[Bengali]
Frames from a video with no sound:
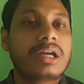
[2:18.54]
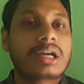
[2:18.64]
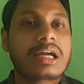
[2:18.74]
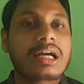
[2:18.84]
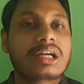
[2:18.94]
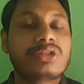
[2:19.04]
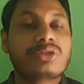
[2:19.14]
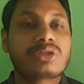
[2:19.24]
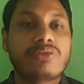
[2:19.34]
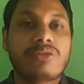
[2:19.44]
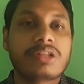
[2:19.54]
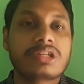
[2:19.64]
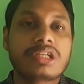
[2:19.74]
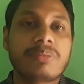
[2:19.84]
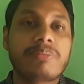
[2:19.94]
কাঙ্ক্ষিত সফলতা
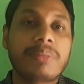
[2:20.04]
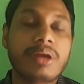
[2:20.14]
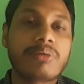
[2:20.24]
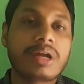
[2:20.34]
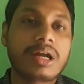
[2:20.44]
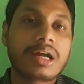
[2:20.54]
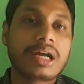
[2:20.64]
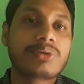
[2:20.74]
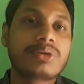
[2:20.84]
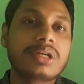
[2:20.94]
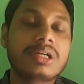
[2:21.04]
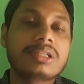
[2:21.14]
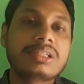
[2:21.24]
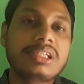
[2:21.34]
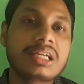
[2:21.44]
সে পেল না কারণ
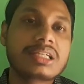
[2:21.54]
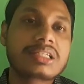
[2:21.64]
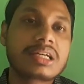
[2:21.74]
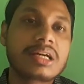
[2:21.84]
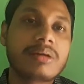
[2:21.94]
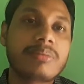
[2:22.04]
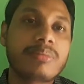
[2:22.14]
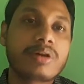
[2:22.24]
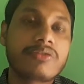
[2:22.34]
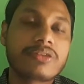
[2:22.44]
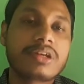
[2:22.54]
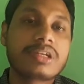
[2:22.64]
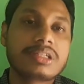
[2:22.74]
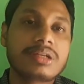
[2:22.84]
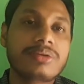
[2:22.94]
তিন হাজার টাকার বরফ
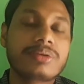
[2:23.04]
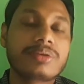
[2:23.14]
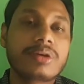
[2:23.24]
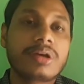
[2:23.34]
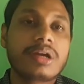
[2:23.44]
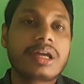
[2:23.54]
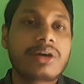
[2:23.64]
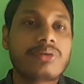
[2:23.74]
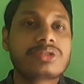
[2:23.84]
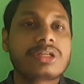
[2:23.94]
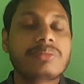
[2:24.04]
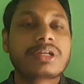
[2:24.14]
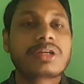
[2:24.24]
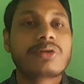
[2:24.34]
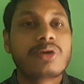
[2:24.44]
কিনেছিল এখন সে
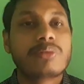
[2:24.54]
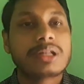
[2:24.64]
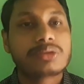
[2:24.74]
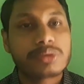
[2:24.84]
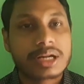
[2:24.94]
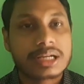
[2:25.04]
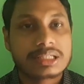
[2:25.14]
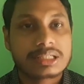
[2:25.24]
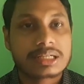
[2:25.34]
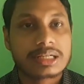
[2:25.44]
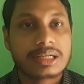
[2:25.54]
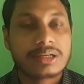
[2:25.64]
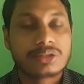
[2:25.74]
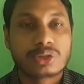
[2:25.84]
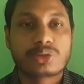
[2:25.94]
বিক্রি করলো মাত্র এক হাজার টাকা
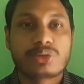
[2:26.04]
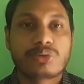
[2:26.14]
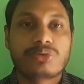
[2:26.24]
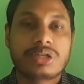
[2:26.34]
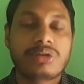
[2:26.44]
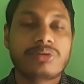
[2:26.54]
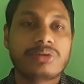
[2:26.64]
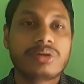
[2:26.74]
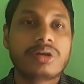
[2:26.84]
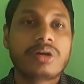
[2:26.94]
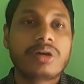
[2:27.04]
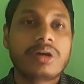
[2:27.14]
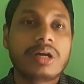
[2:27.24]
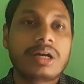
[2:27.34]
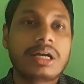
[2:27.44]
যতটুকু ছিল
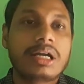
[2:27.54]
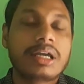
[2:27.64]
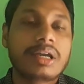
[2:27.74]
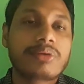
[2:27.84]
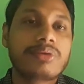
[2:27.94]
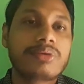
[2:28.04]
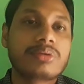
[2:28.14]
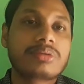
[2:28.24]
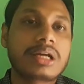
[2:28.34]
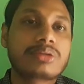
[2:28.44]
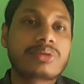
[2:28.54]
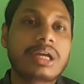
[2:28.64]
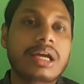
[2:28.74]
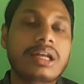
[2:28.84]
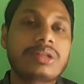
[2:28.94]
এখন তার তো
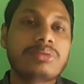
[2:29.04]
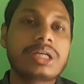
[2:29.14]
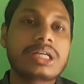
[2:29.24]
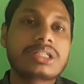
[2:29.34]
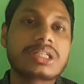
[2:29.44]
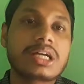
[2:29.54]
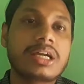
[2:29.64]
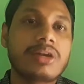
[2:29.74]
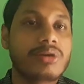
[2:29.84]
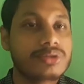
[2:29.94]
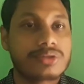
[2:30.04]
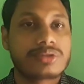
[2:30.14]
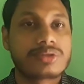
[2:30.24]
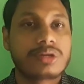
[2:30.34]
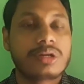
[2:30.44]
এখানে দুই হাজার টাকাই লস
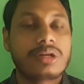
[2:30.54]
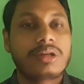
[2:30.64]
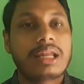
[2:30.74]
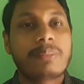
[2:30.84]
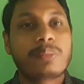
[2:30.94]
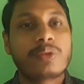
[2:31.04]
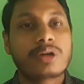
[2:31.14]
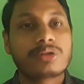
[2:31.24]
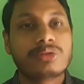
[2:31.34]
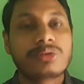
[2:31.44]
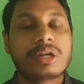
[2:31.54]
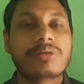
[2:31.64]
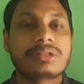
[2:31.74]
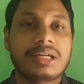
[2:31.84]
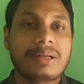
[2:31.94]
লাভ করার তো দূরের কথা